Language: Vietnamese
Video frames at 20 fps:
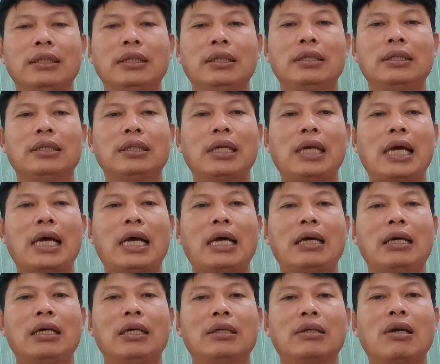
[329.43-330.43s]
là
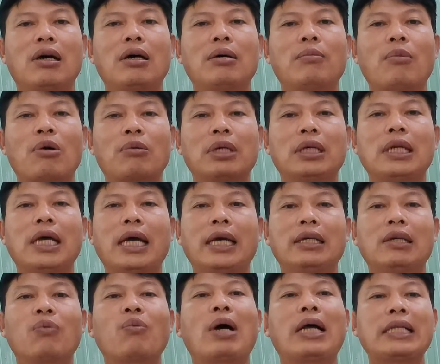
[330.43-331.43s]
nó một cái đề nó
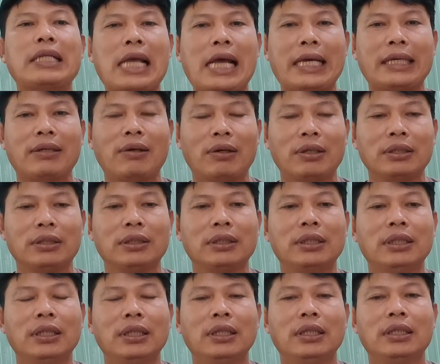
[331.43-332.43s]
quá dài rồi.
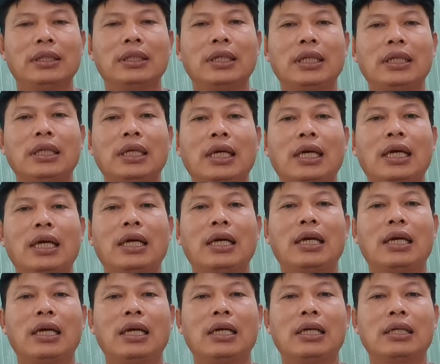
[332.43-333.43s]
Thì à,
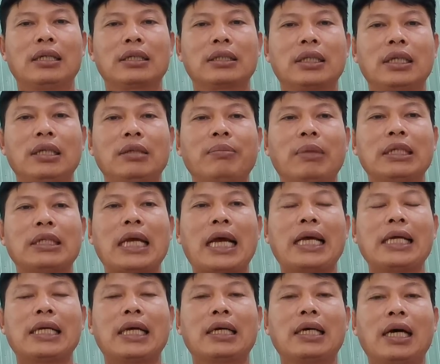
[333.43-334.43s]
khi mà giải
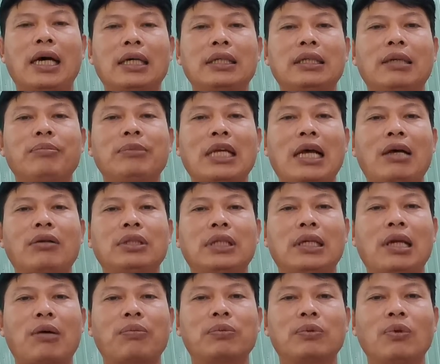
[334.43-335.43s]
gần hết em cháu sẽ đọc
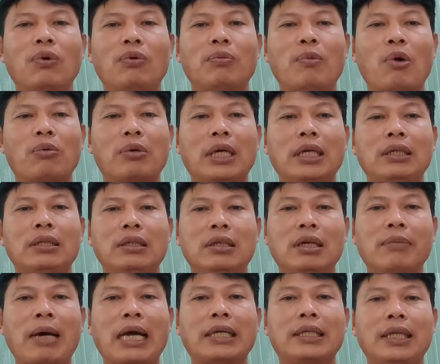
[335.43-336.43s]
luôn một cái nửa
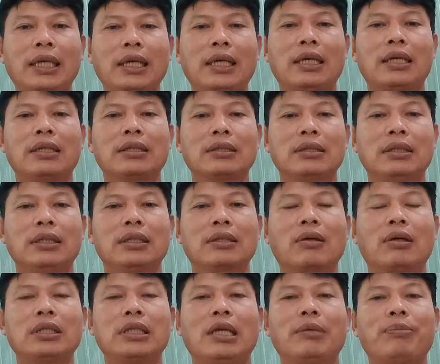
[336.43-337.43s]
bài kia. Rồi có
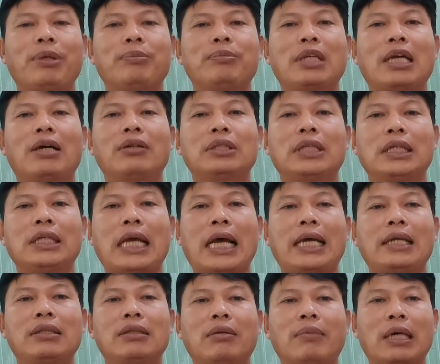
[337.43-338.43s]
dịp em cháu sẽ giải
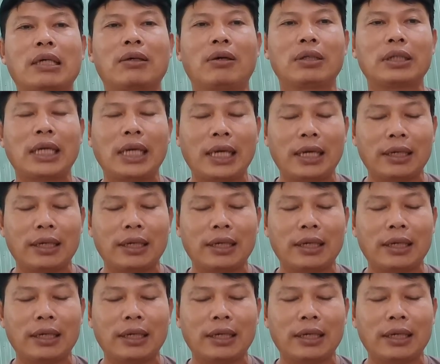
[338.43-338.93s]
cho bà con nghe.